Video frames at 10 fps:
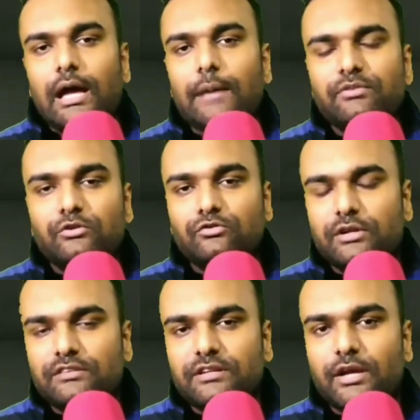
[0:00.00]
ऐप्स का
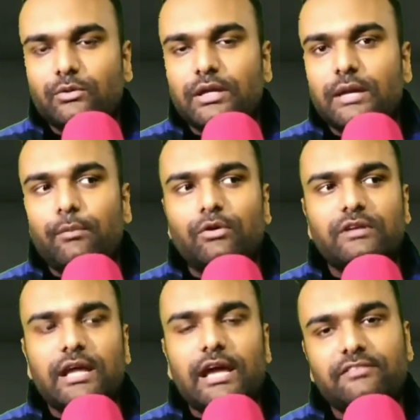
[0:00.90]
दोस्तों रीज़न क्या होता है कि बहुत
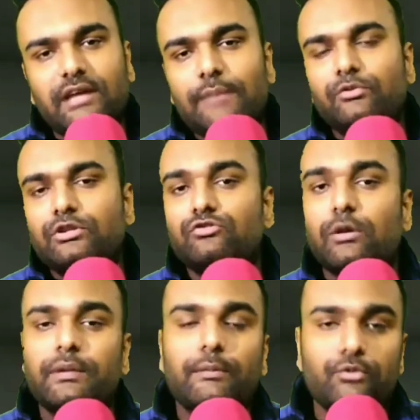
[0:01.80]
सारे ऐसे ऐप्स होते हैं जो
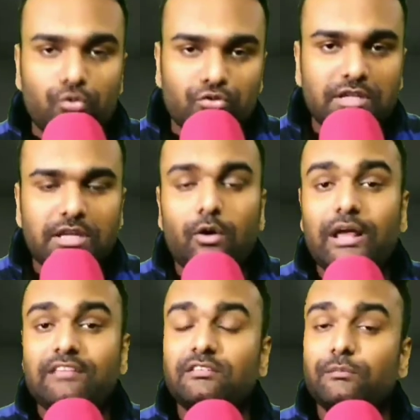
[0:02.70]
हमने कभी यूज़ नहीं किया
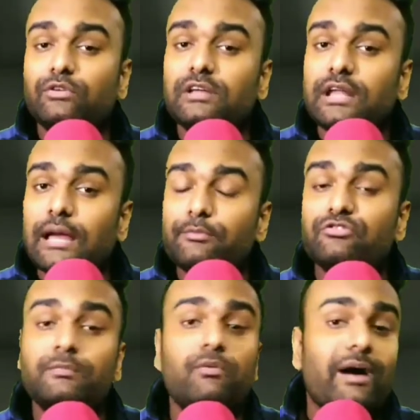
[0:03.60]
और ऐसे ऐसे बहुत सारे ऐप्स
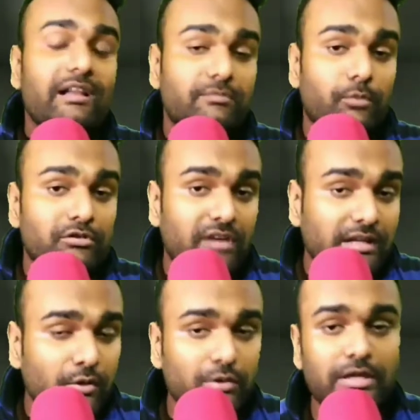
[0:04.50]
जिनमें वायरस बहुत
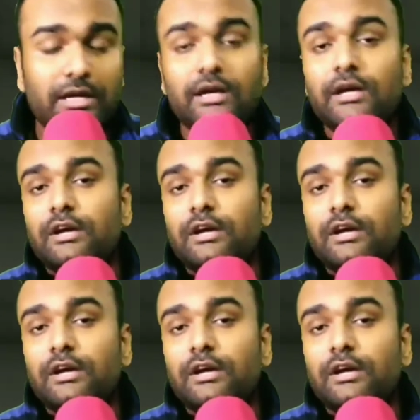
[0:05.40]
ज़्यादा होती है